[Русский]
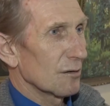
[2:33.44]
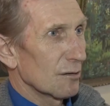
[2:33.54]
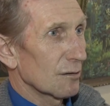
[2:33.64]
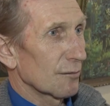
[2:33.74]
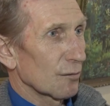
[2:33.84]

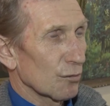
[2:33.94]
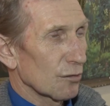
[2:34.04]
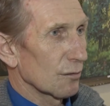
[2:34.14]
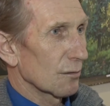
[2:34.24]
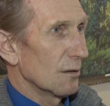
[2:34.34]
естественно,
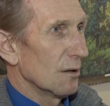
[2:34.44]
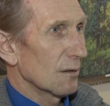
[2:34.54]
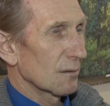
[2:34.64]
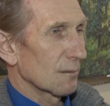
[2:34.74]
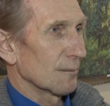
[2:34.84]
ушло
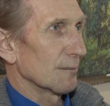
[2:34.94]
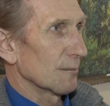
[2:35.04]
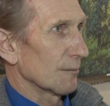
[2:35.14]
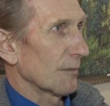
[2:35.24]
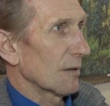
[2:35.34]

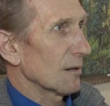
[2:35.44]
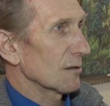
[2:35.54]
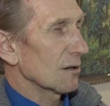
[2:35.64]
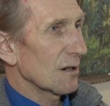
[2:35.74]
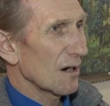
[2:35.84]
на
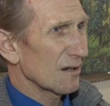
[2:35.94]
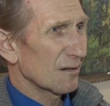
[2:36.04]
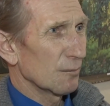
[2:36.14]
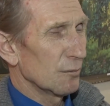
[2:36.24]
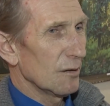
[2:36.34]
заказ.
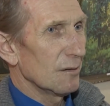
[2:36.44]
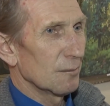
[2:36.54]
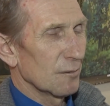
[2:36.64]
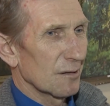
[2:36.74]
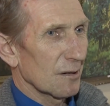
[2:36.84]

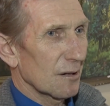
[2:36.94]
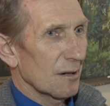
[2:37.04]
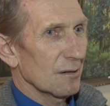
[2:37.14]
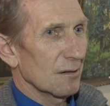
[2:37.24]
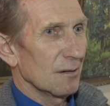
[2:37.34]
Были
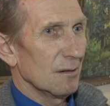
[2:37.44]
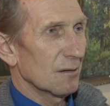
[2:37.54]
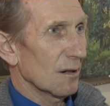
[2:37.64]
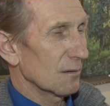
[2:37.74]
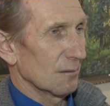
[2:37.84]
заказы и
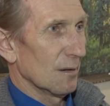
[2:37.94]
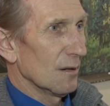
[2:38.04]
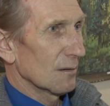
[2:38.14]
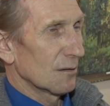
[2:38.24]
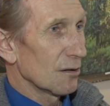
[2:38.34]
так
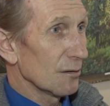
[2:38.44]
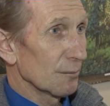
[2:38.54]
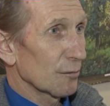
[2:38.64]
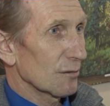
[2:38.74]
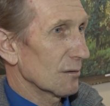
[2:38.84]
дарил
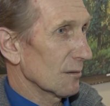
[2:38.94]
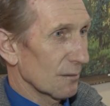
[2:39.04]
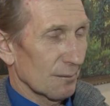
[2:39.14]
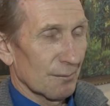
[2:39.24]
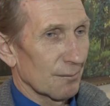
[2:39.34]
просто